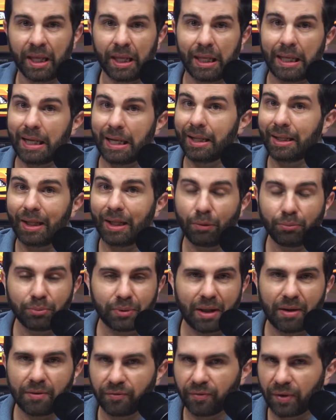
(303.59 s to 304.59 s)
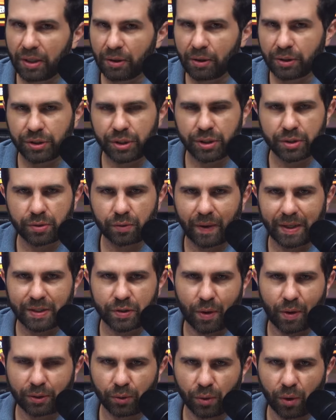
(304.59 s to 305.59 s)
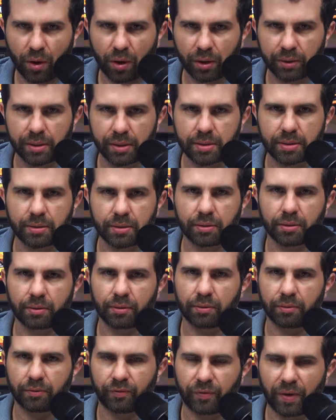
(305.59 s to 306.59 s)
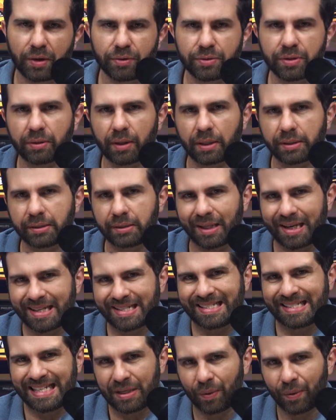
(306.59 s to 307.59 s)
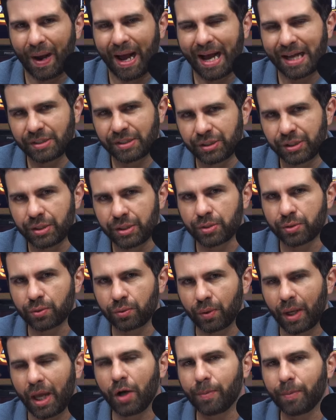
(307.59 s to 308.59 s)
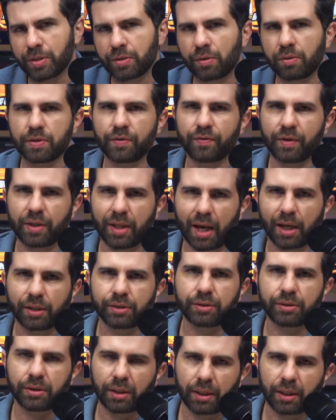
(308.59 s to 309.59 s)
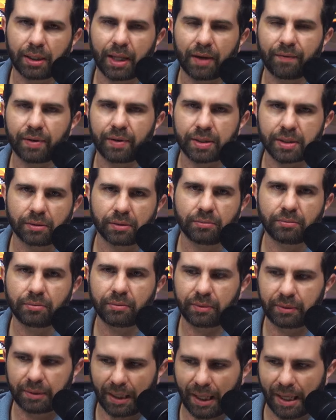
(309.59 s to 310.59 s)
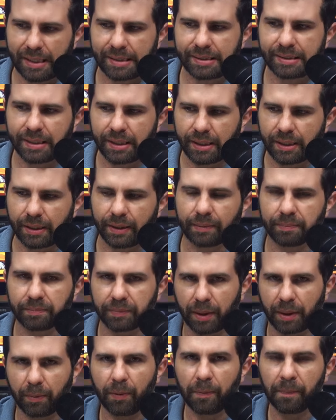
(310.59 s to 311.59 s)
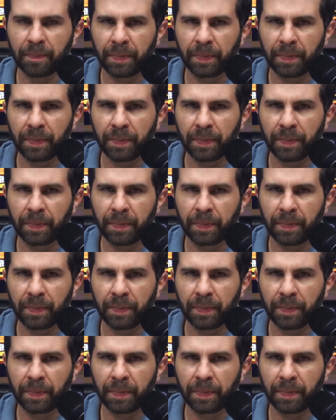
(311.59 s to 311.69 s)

Ele não tem freio a disco nas quatro rodas. O freio de, a, traseiro a disco é uma exclusividade da versão TSI, tá bom?